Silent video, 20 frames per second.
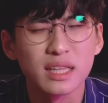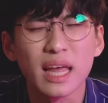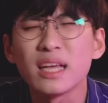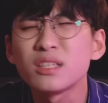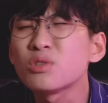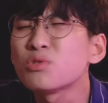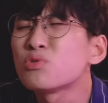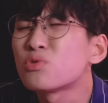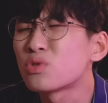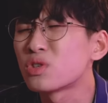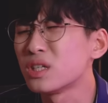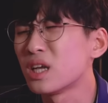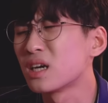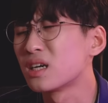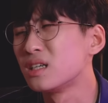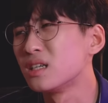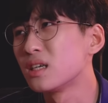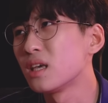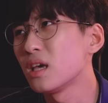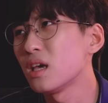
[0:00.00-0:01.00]
내 스스로 그냥
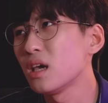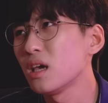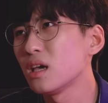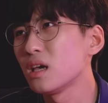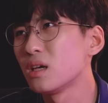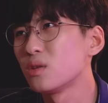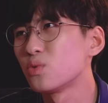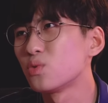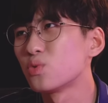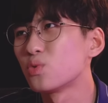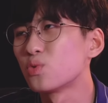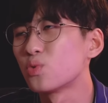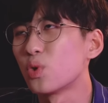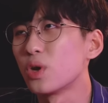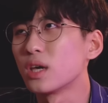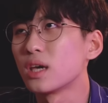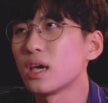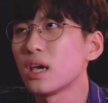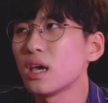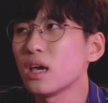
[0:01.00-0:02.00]
그게
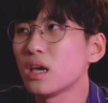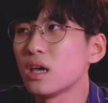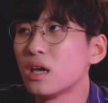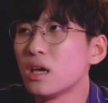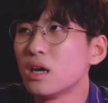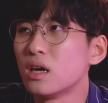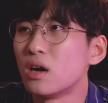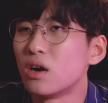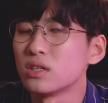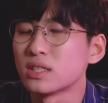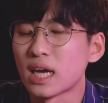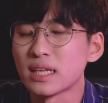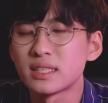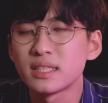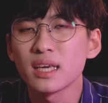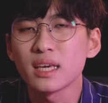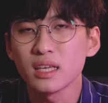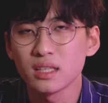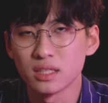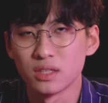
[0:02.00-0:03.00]
되게 어,
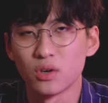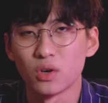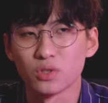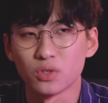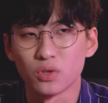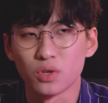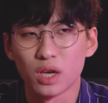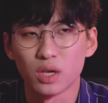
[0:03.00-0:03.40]
자책이 든 거죠.